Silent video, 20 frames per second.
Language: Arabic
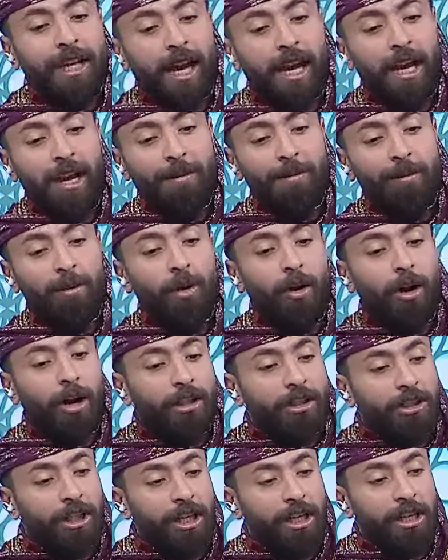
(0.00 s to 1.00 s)
يتكلم
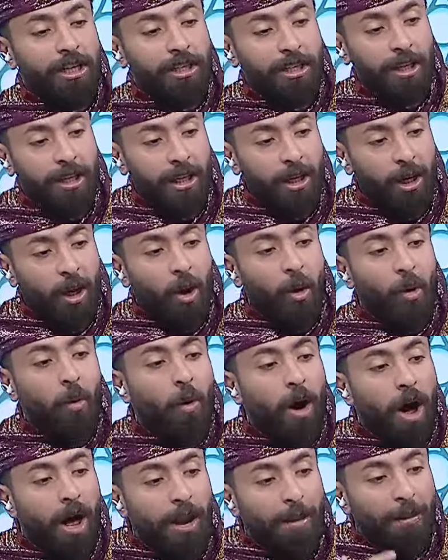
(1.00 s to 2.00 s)
بلغه جيده
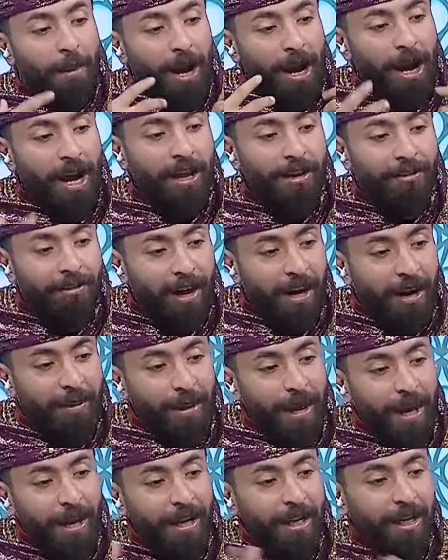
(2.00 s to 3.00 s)
وانا ما اعرف انا
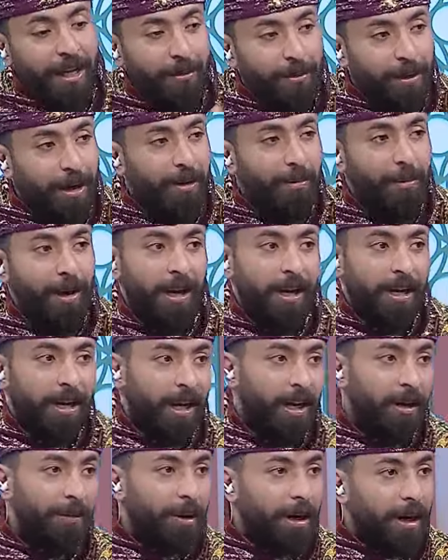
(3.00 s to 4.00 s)
ما اركب كلمه على
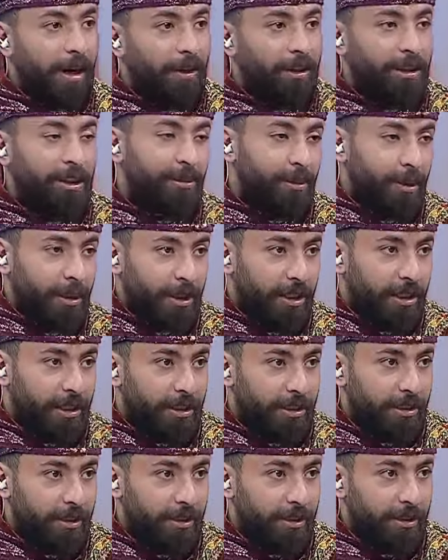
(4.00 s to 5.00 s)
كلمه الا اجيب
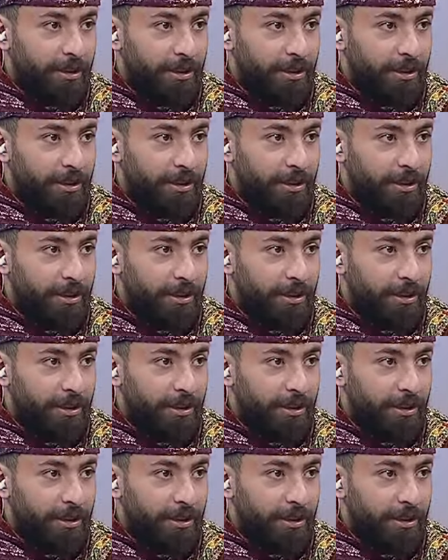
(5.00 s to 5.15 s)
العيد